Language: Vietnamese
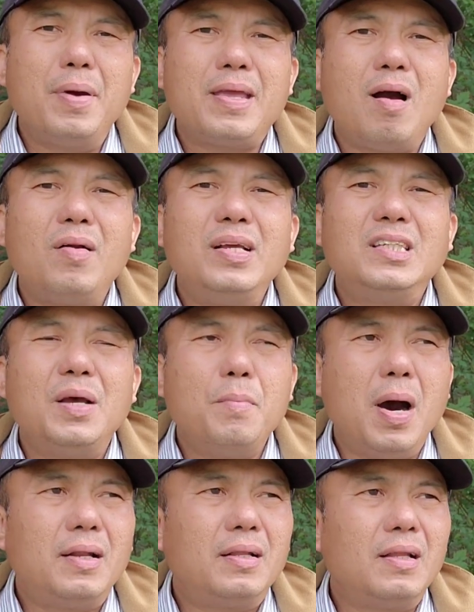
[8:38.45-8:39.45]
mấy cháu đi xe
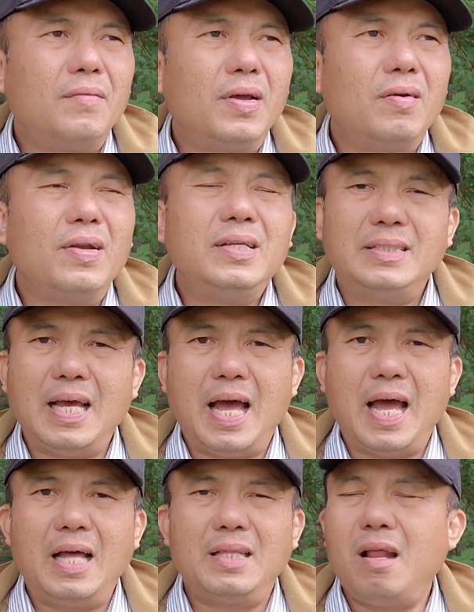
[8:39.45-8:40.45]
bus tại vì đi
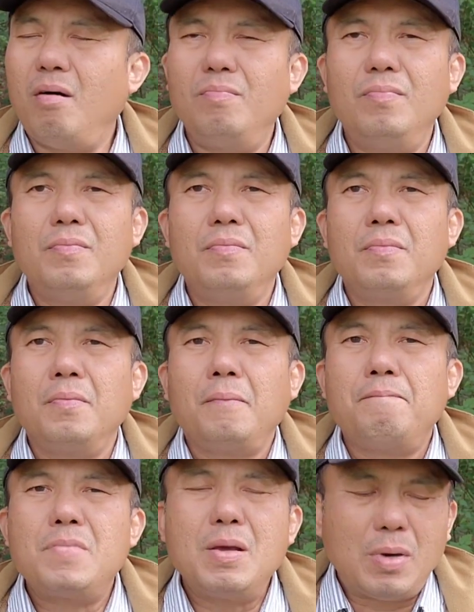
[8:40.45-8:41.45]
xa thì đóng
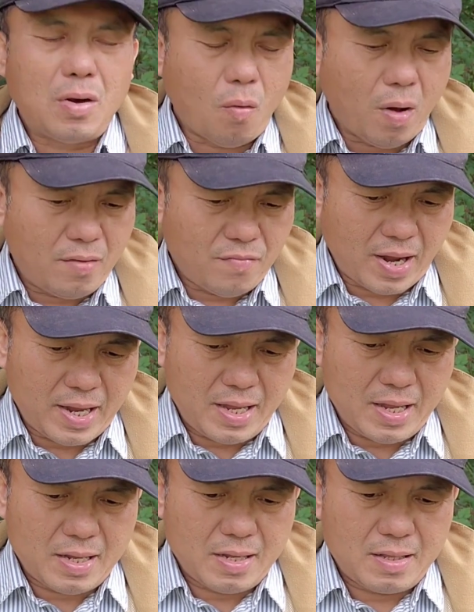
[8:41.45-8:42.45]
nhưng mà nói
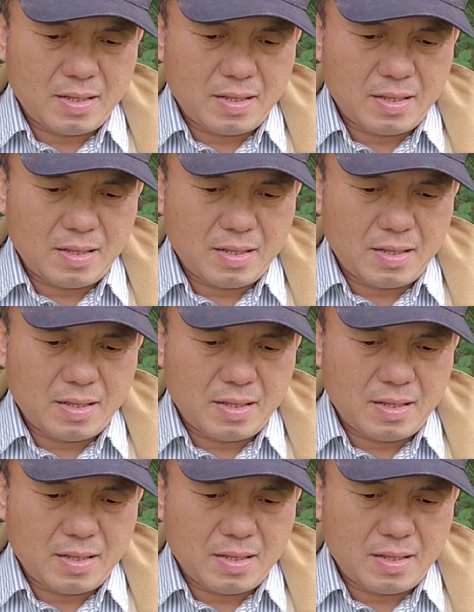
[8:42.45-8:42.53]
vậy